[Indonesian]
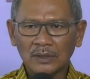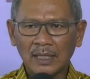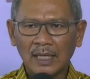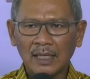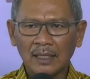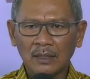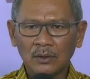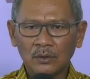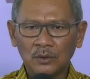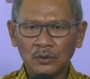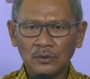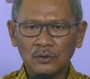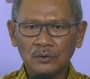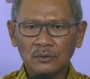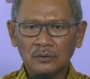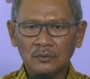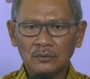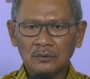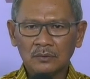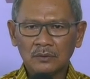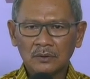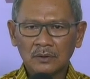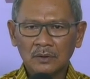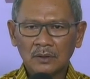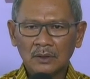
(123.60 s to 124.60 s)
untuk takut
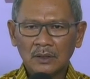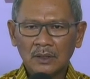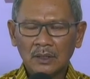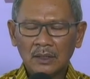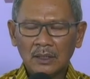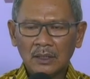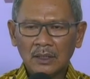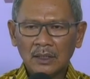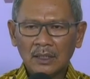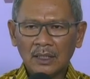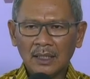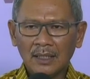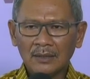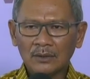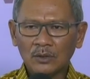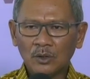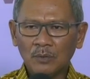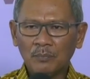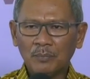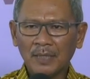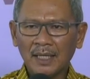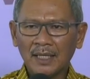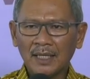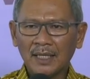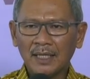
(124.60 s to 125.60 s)

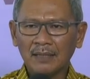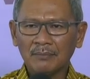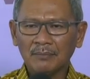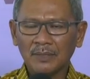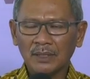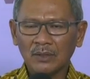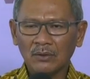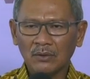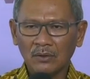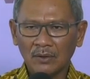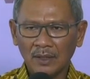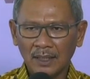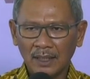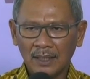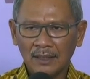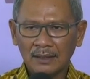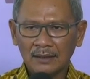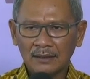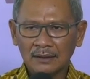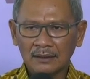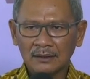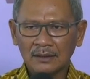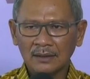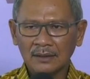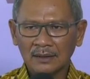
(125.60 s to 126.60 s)
atau bahkan
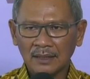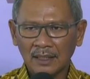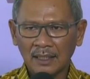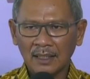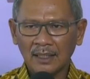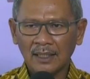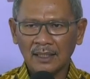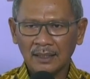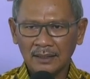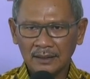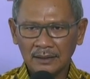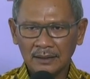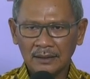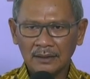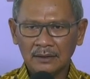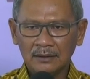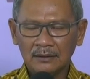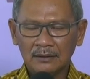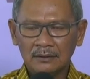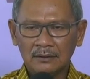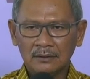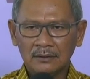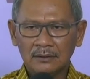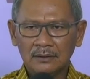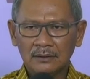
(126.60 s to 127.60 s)
menolak tentang hal
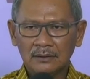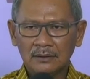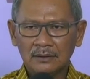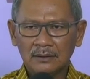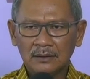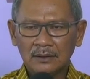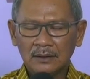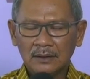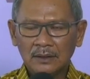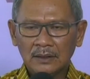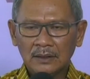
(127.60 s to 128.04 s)
ini.